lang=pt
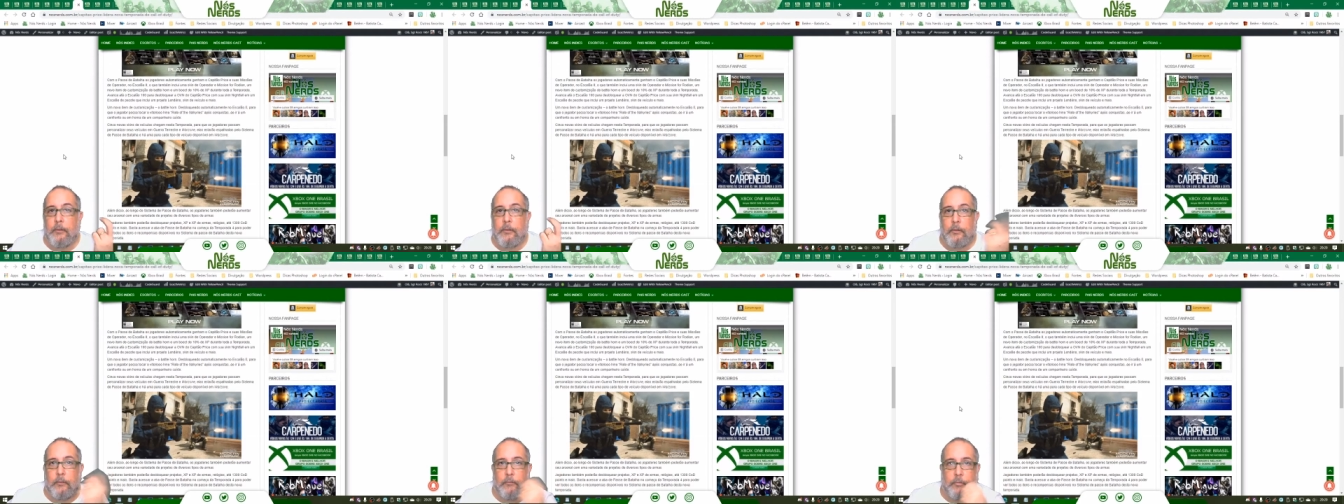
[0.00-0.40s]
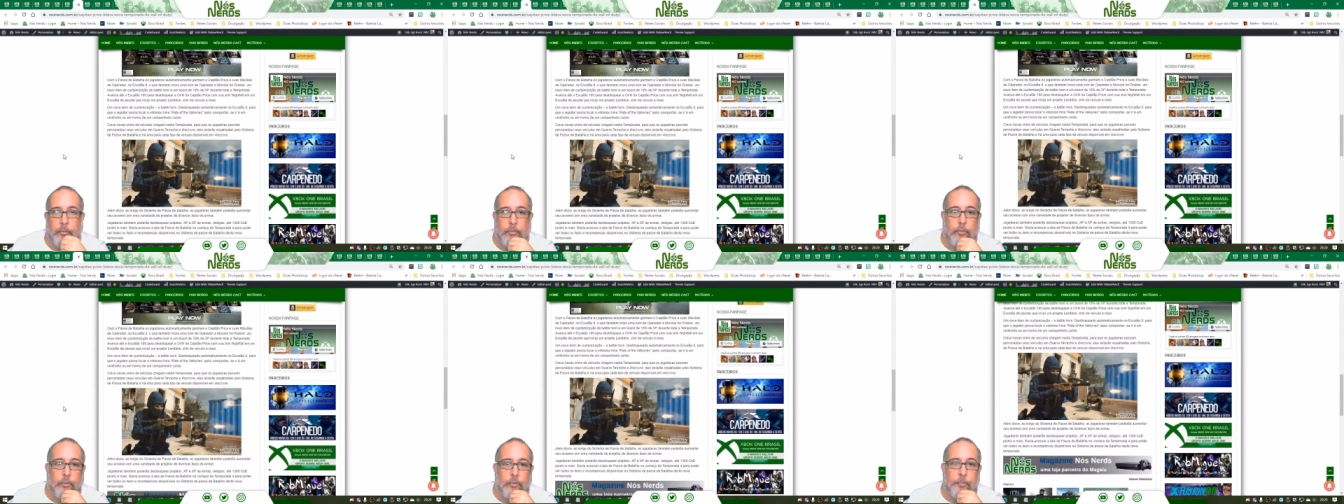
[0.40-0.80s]
do,
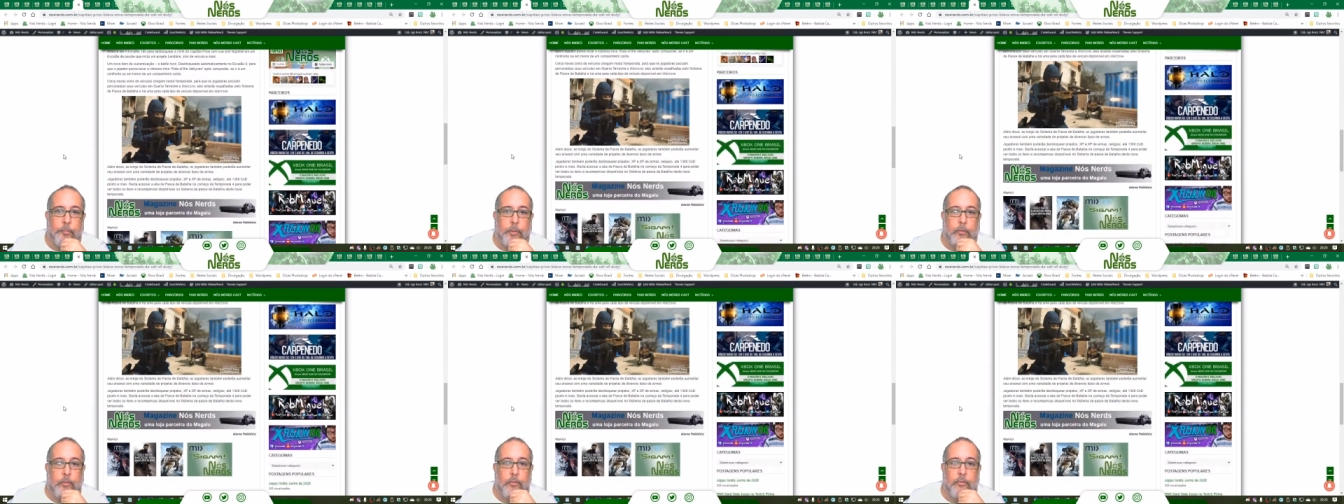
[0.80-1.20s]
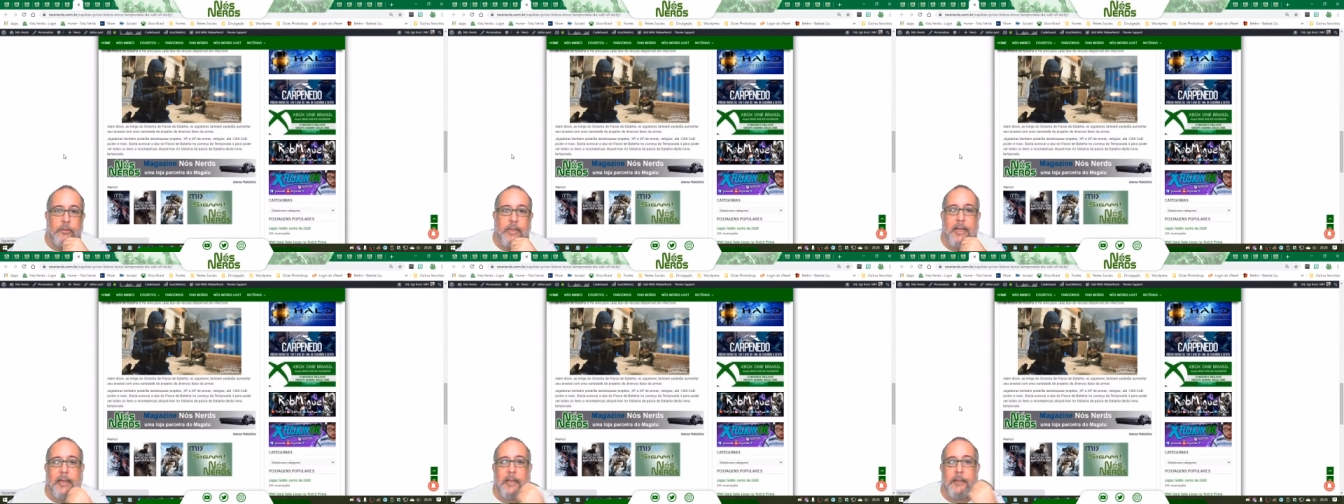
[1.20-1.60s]
dos produtos
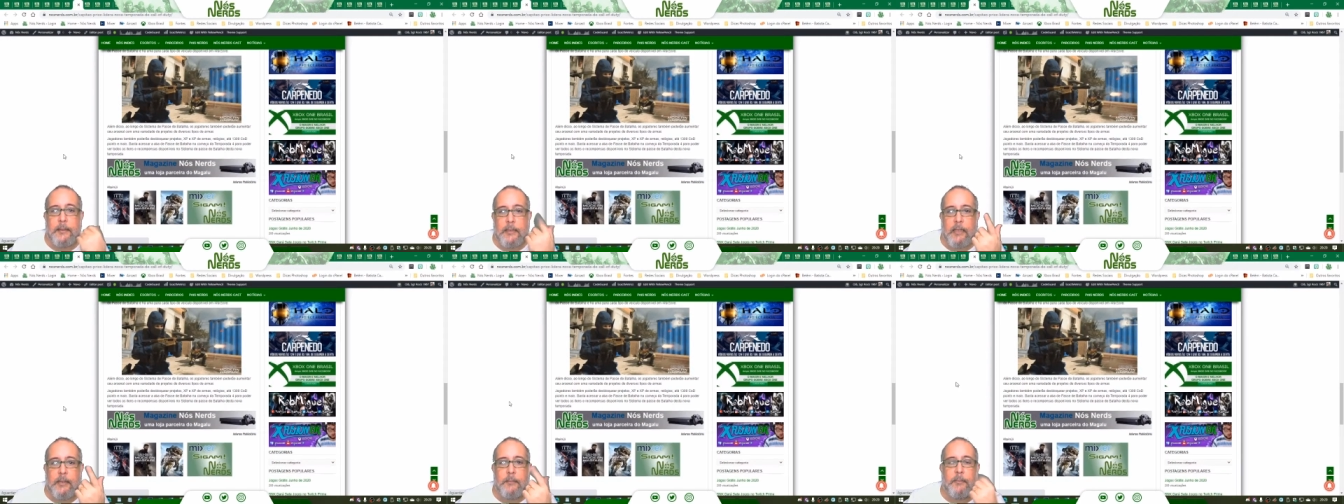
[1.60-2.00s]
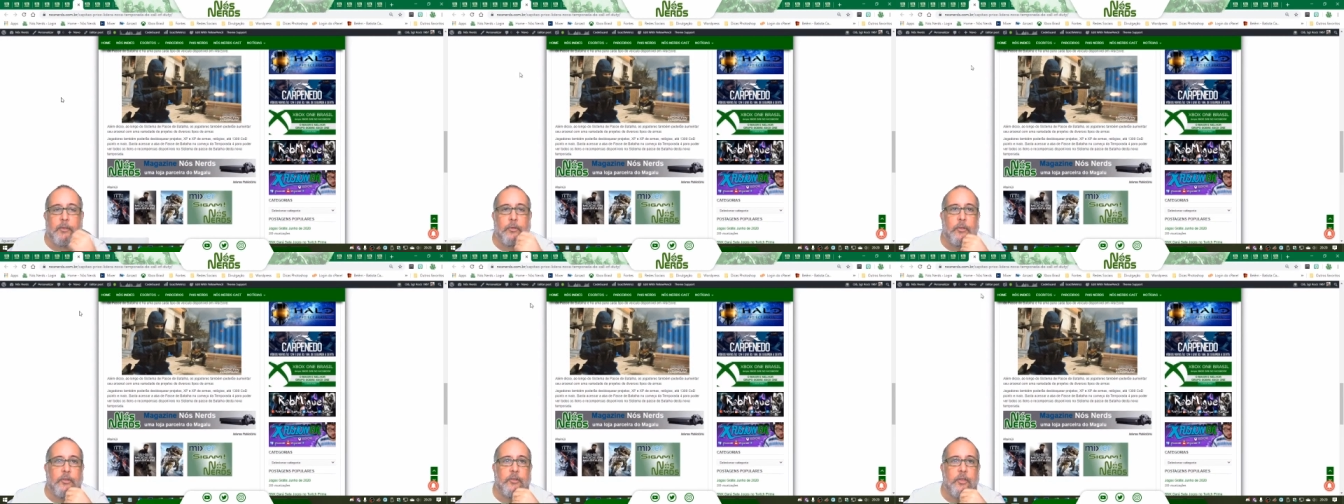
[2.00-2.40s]
dela e aí
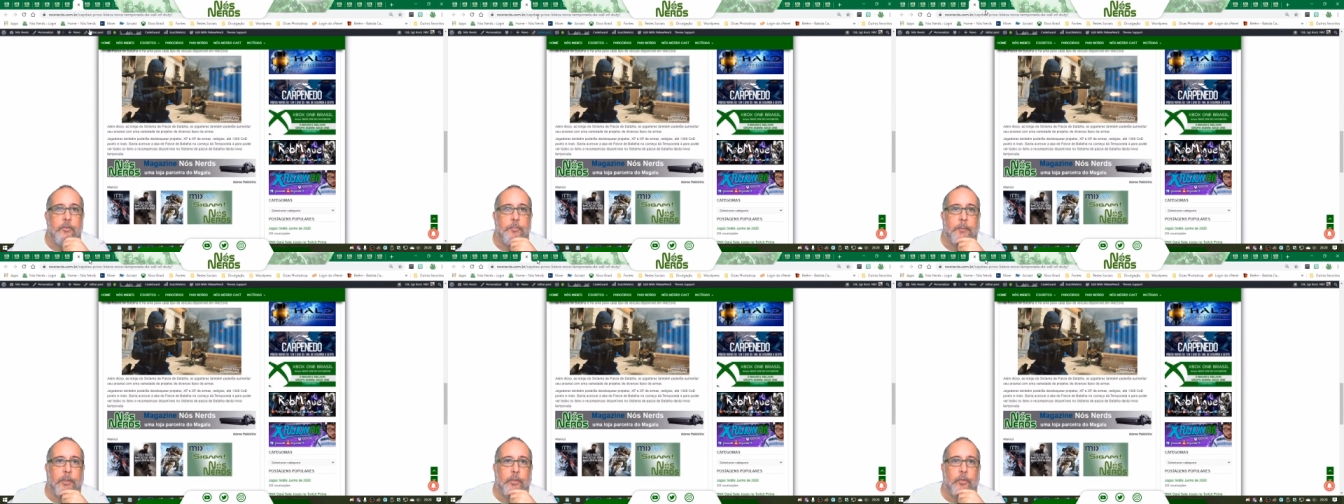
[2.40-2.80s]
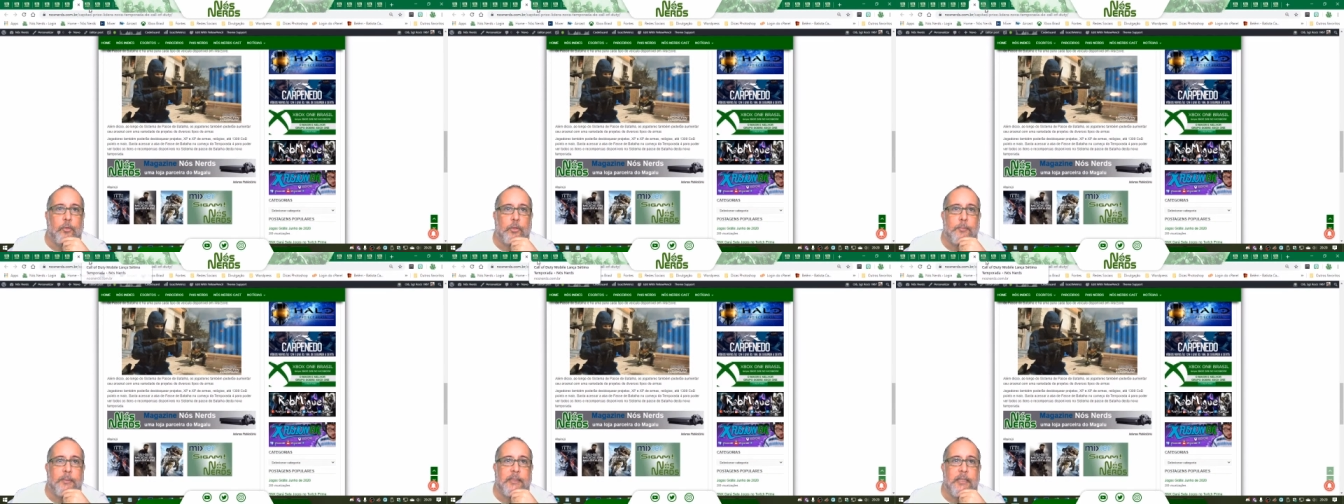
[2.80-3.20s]
mandou a gente, mandou
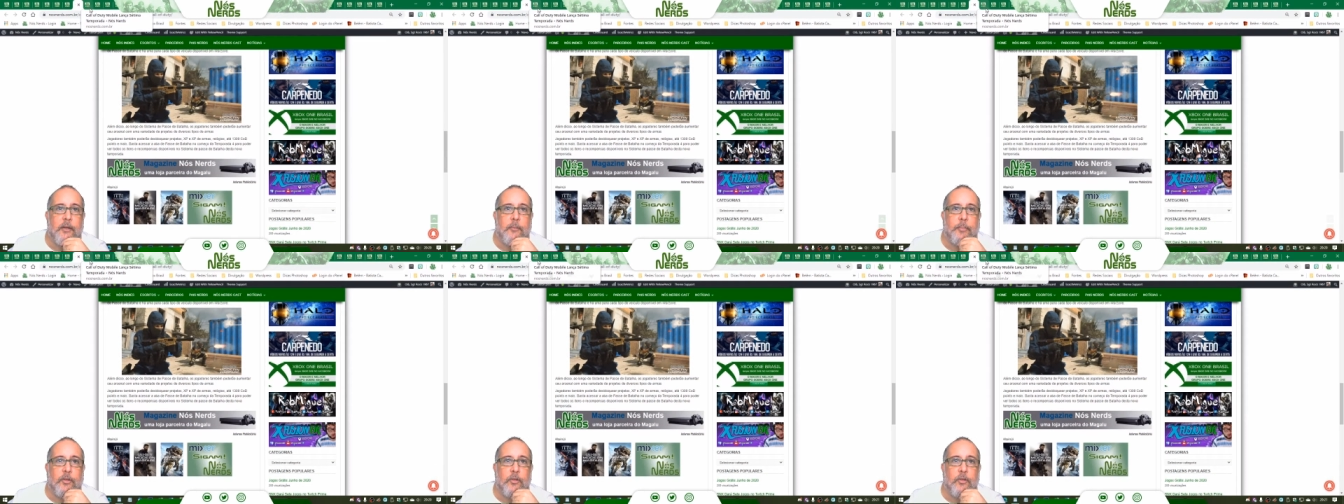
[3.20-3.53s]
outro material para